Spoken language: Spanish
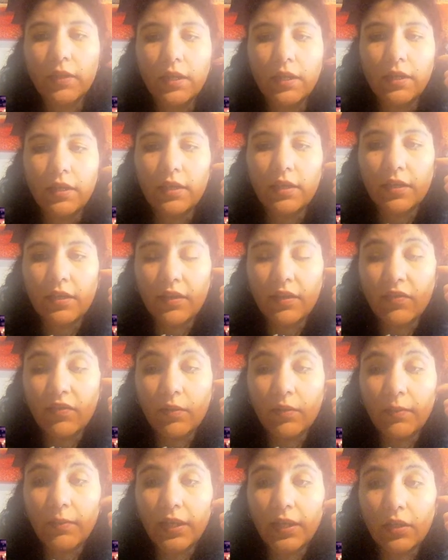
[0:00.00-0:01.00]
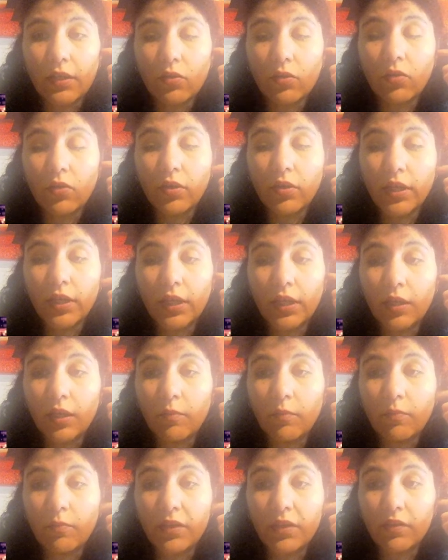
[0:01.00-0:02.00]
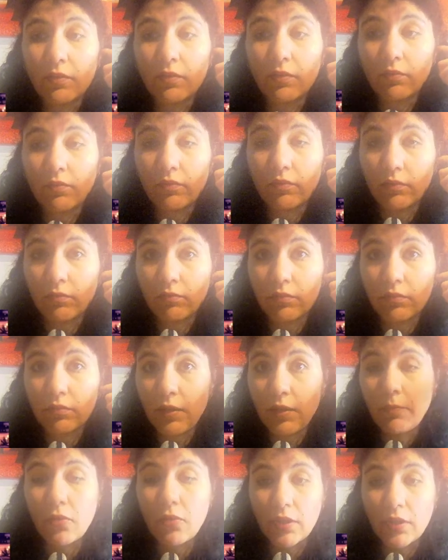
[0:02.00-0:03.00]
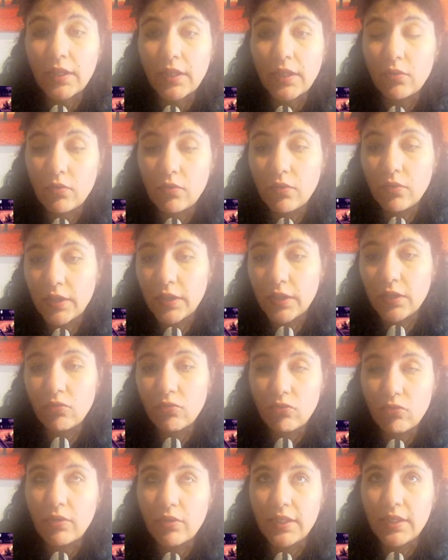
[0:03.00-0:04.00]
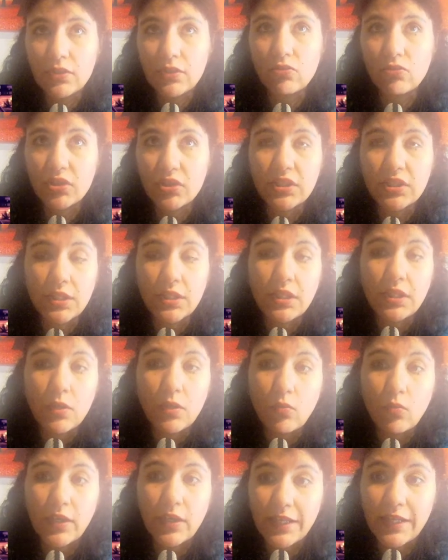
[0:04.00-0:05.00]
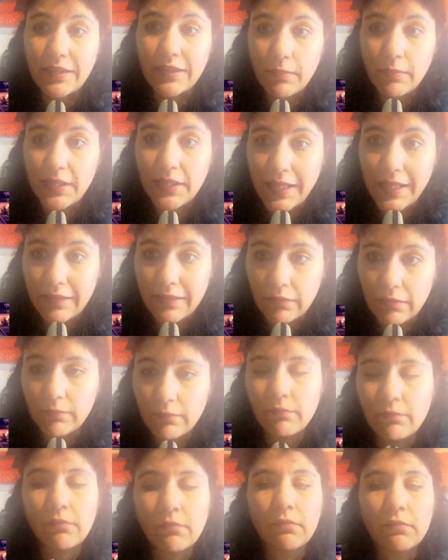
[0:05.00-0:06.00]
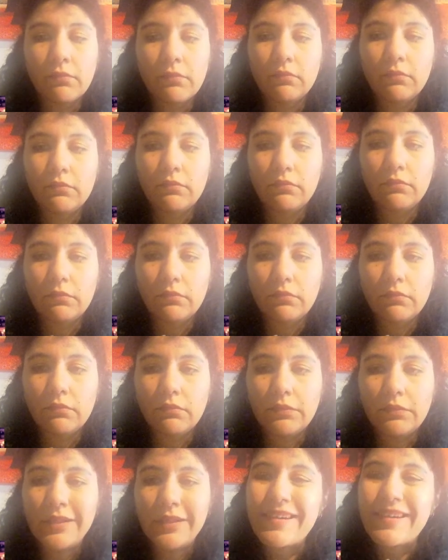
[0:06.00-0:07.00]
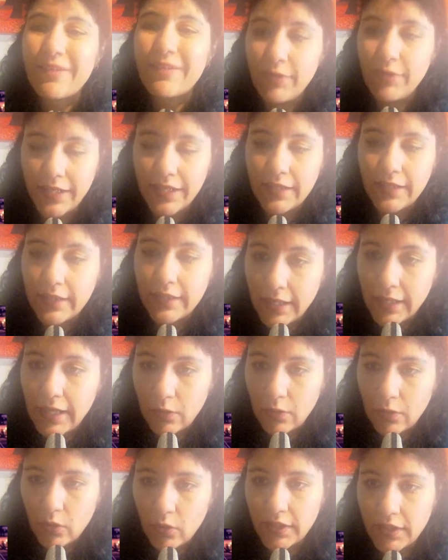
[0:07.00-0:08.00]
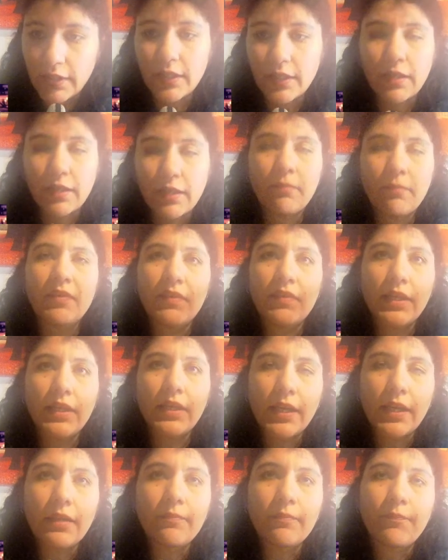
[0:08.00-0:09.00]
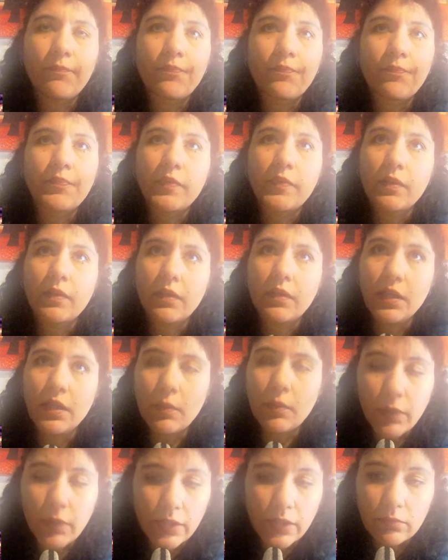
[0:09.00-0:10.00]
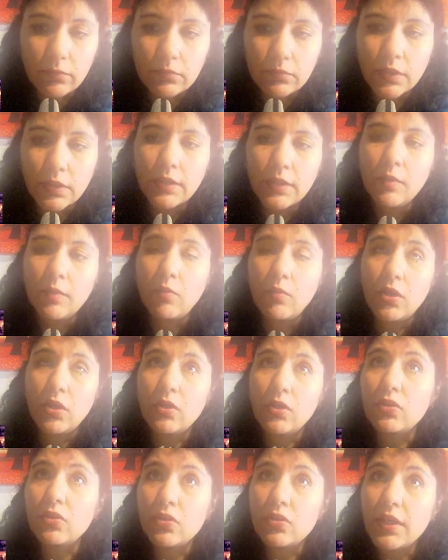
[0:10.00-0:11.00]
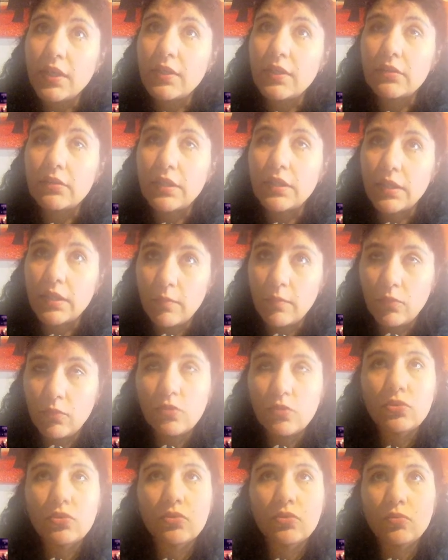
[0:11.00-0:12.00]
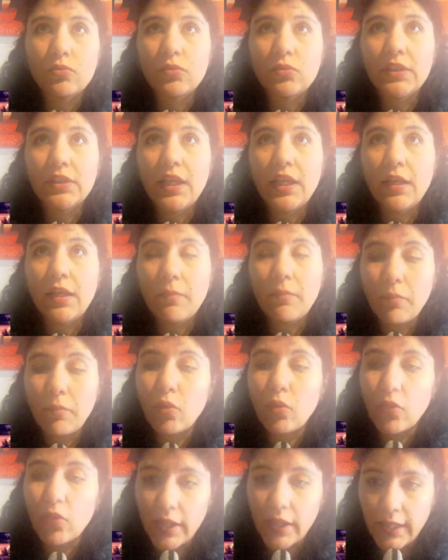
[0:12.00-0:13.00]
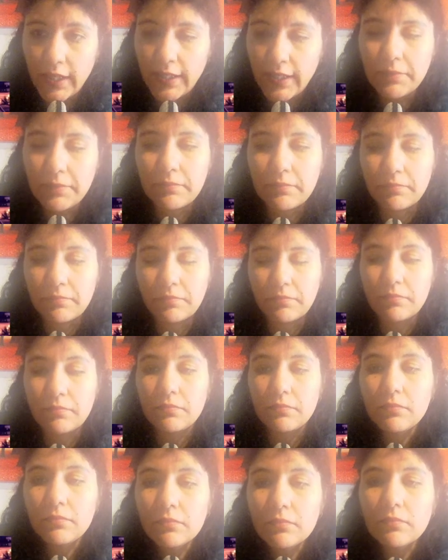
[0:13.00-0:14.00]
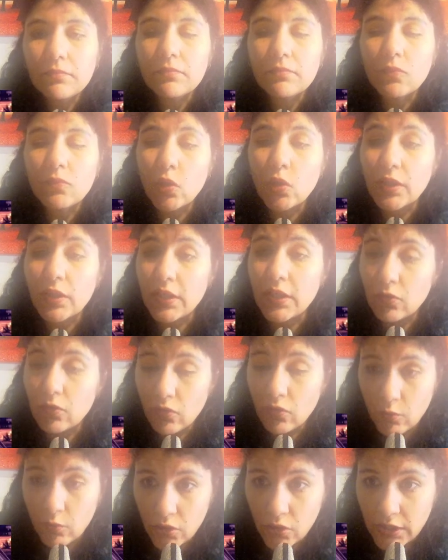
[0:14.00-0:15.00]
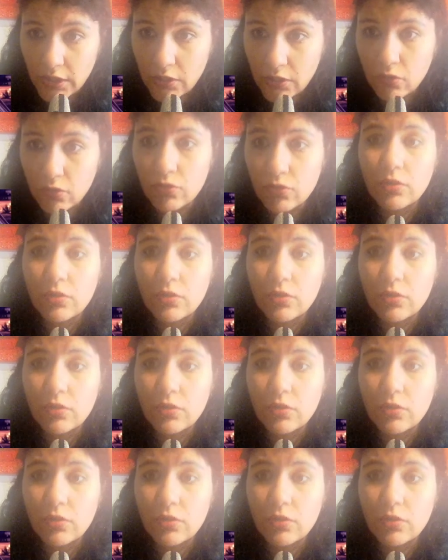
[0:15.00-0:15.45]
recibiendo y pues reportando con ellos todas las noches si hay alguna actividad referente a lo que tienen que investigar. Y bueno, por el otro lado tenemos una bodega donde hay dos muchachos,